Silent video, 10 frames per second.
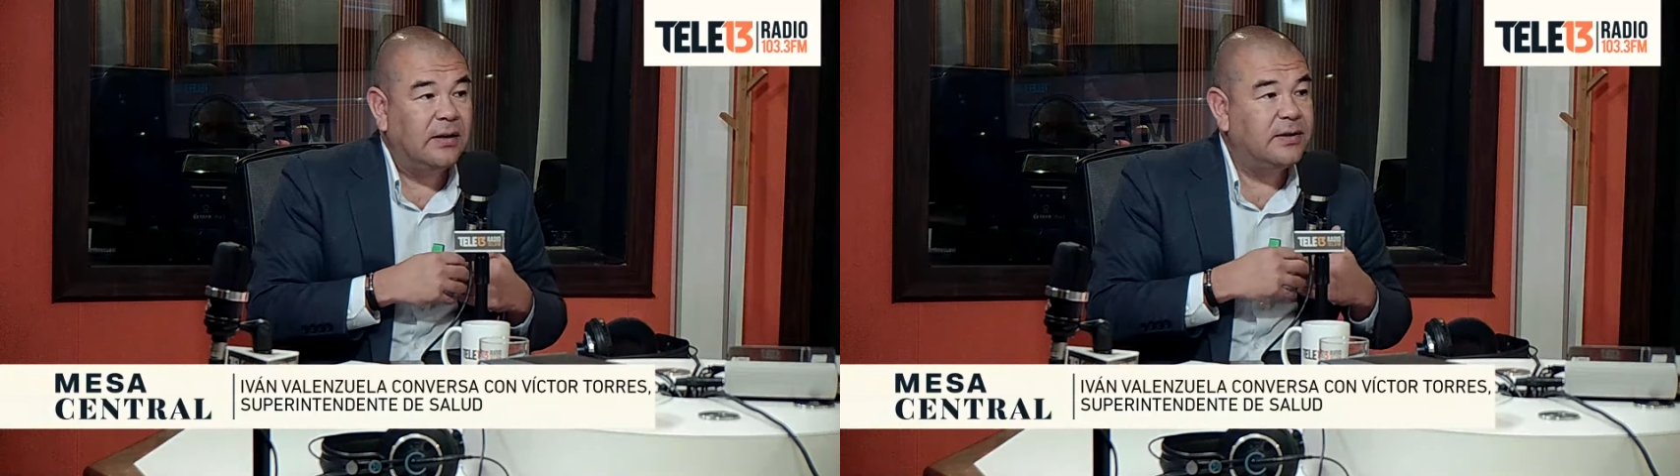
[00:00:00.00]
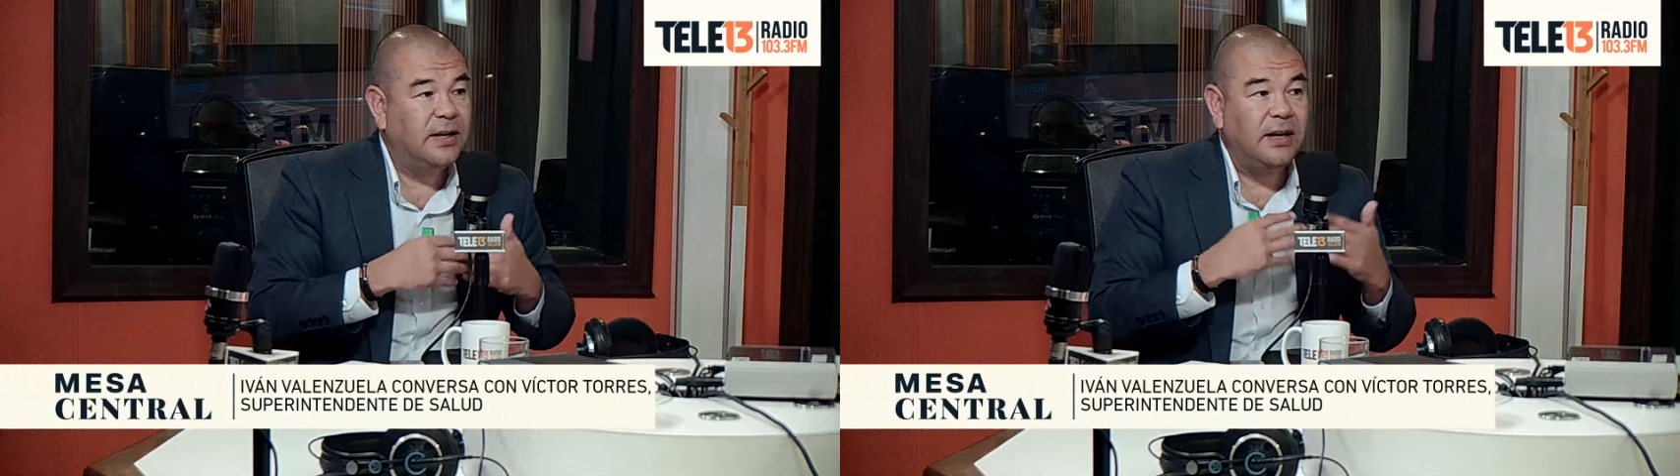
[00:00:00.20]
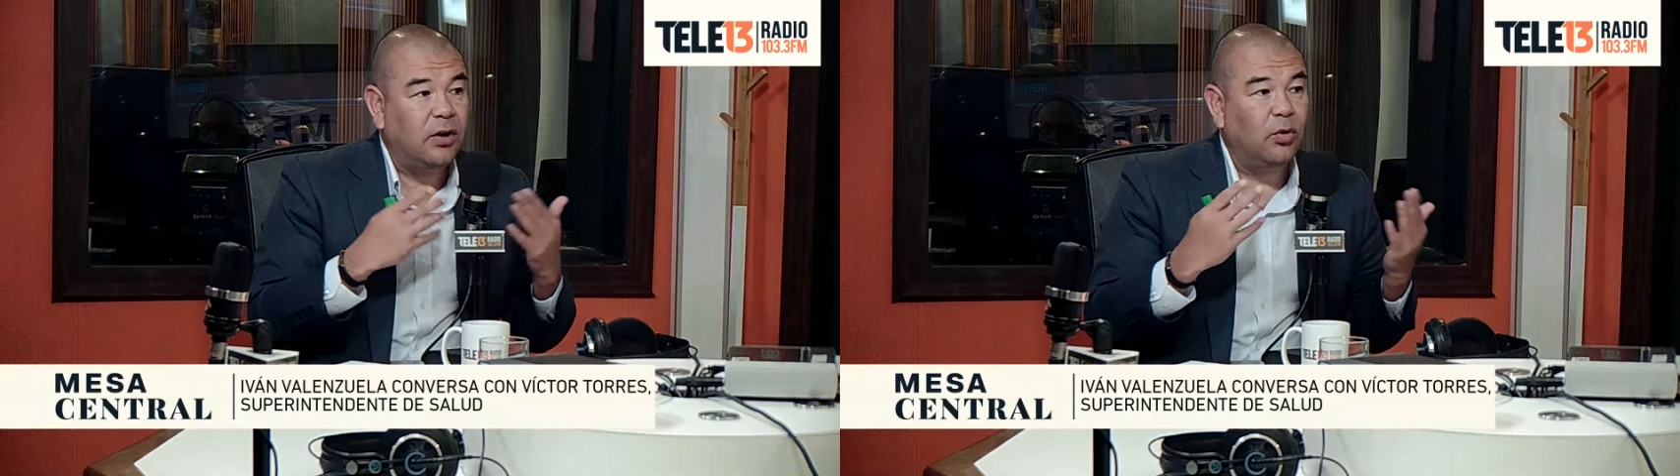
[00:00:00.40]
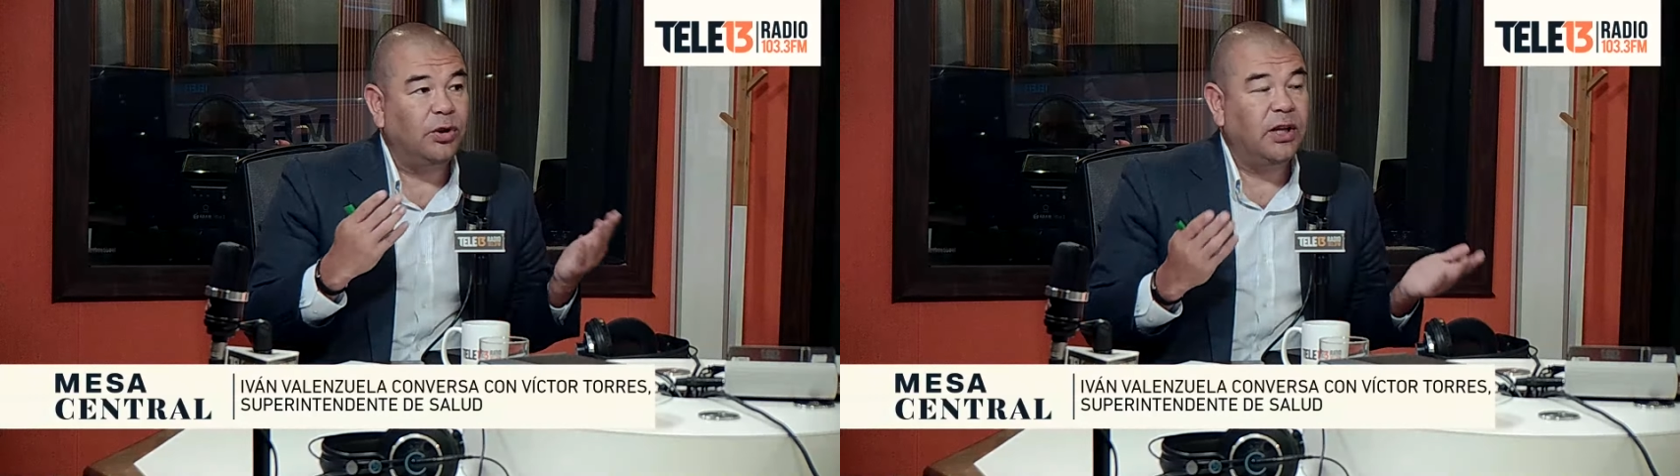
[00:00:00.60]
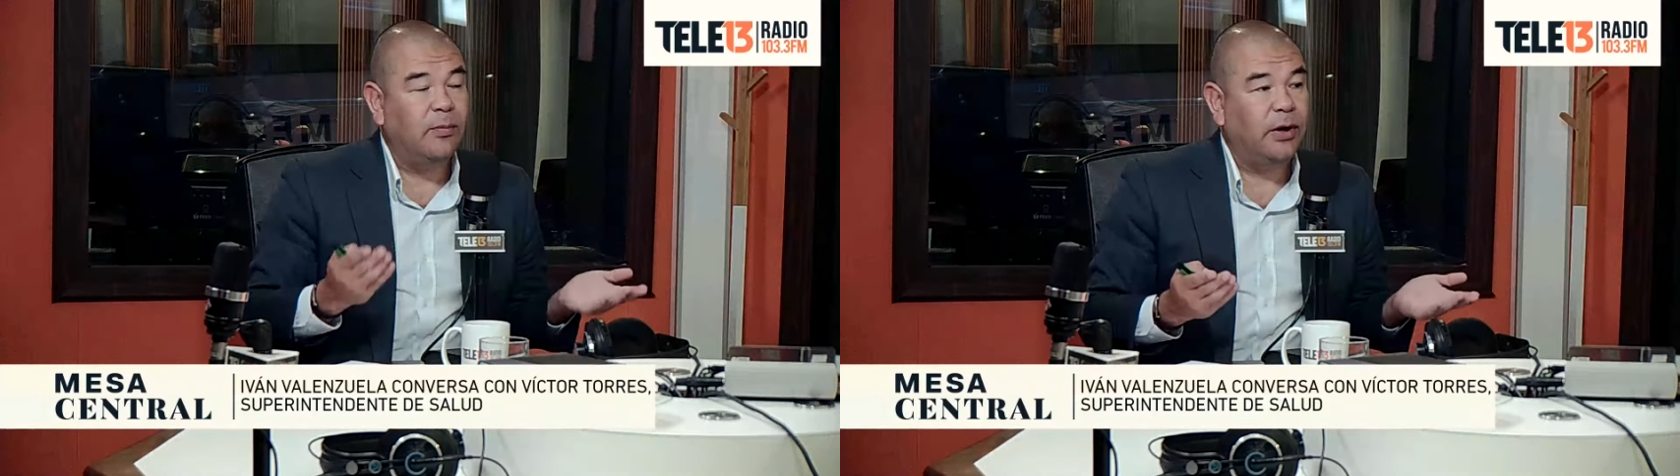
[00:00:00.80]
sin
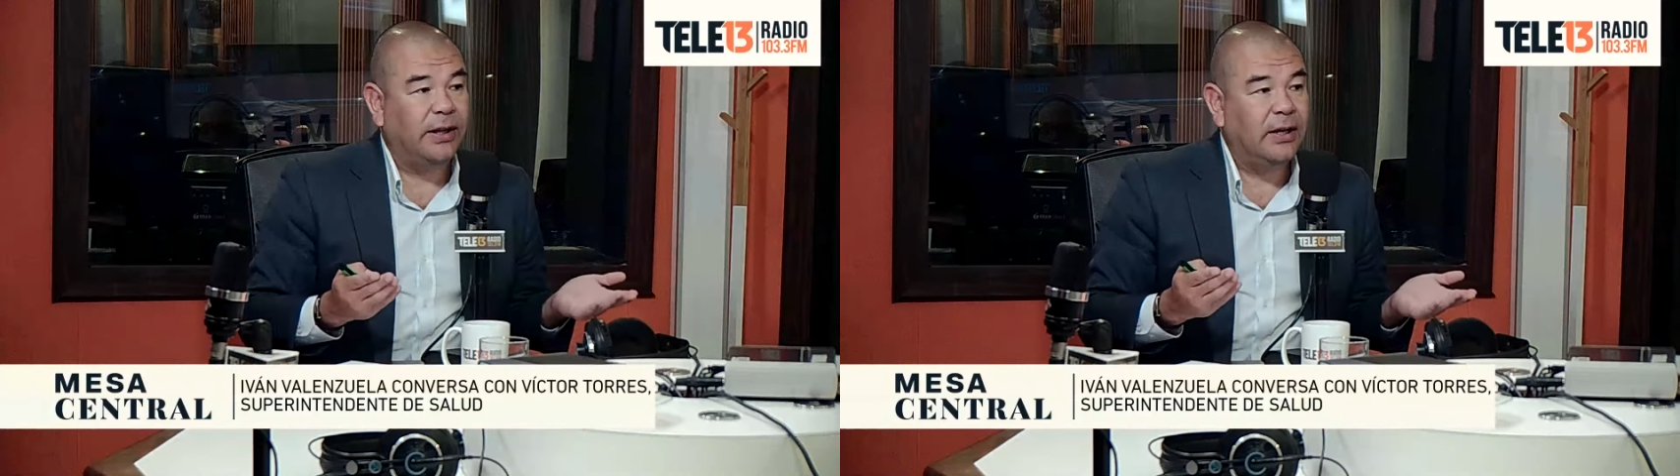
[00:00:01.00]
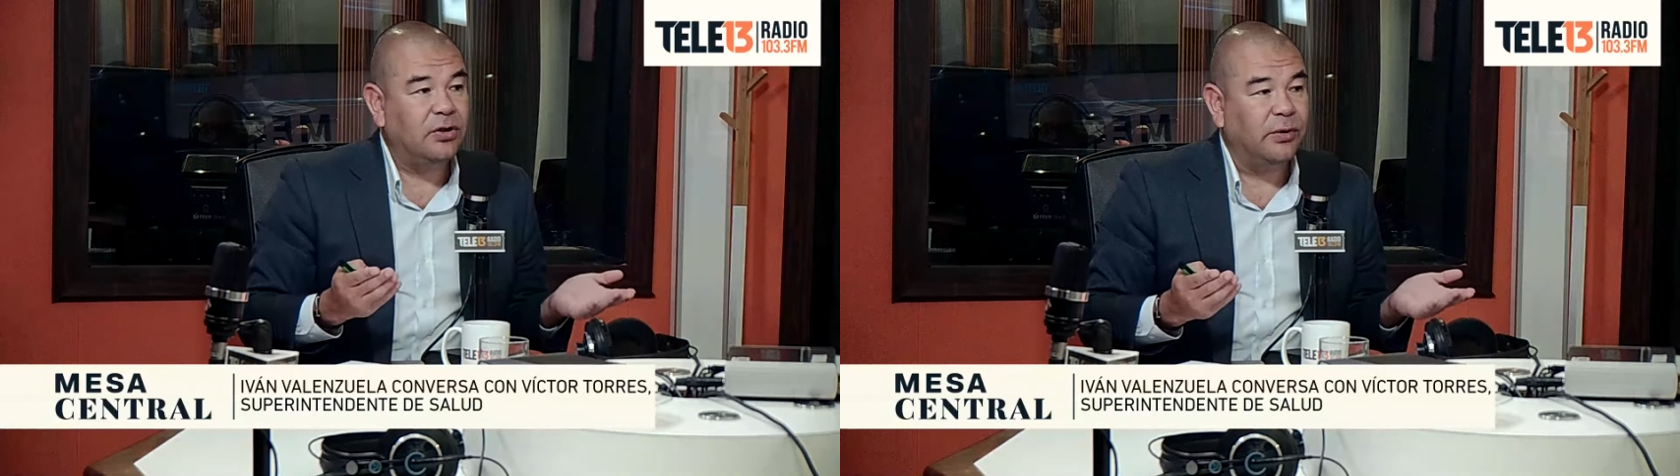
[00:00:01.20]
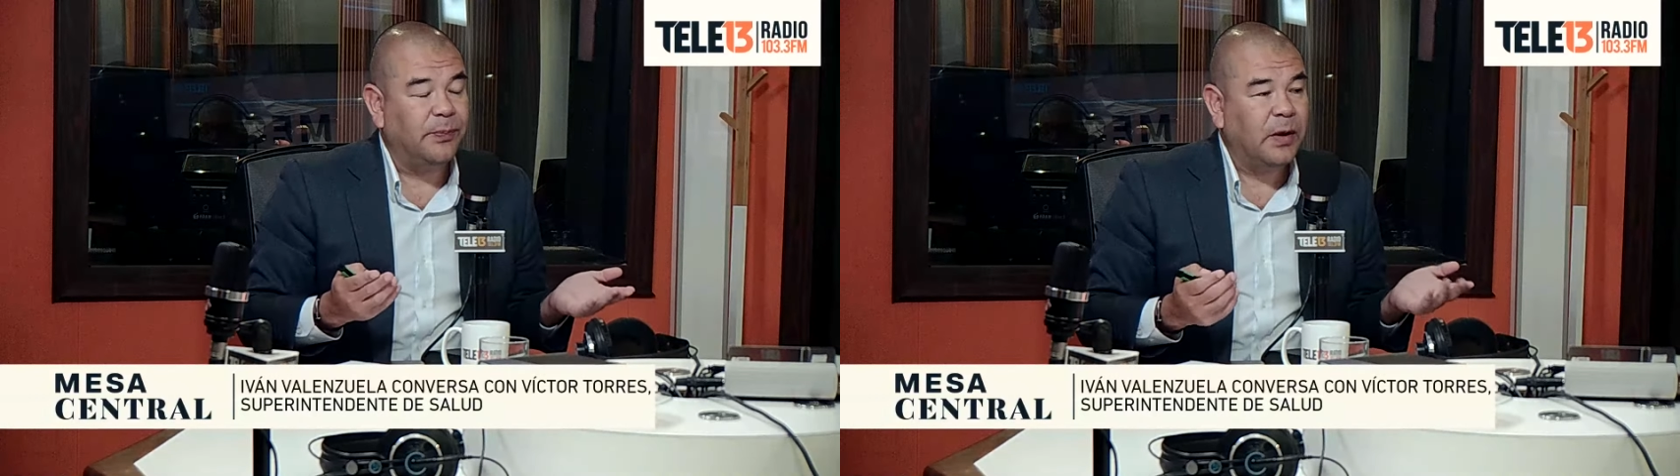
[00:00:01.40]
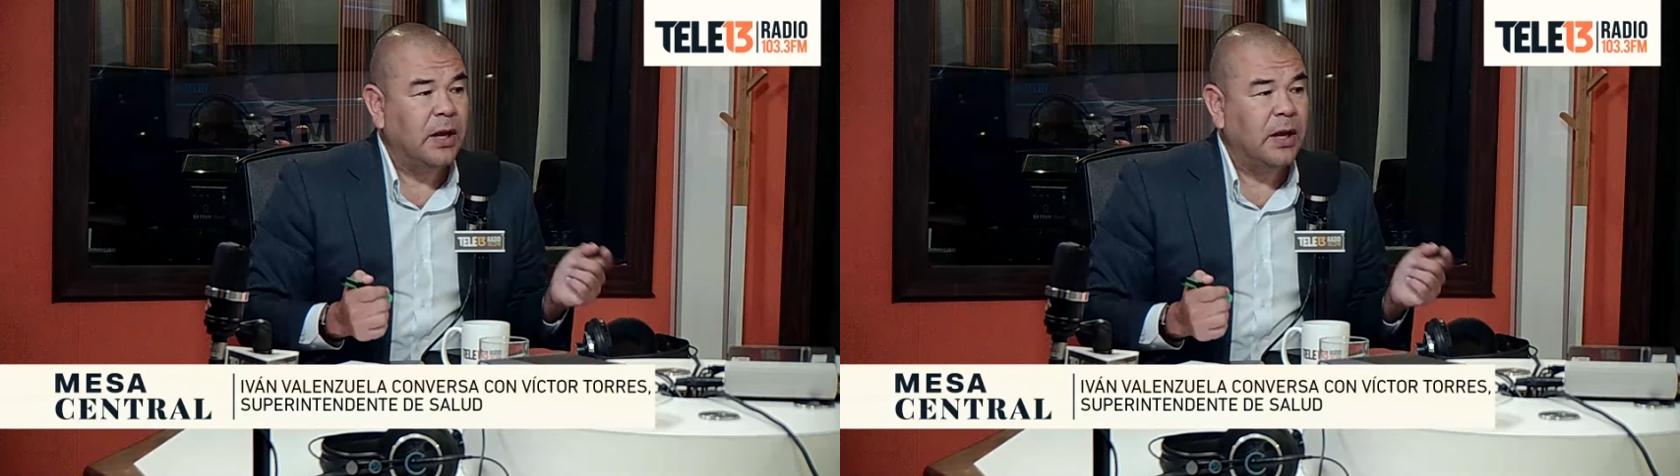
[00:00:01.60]
ningún tipo de techo.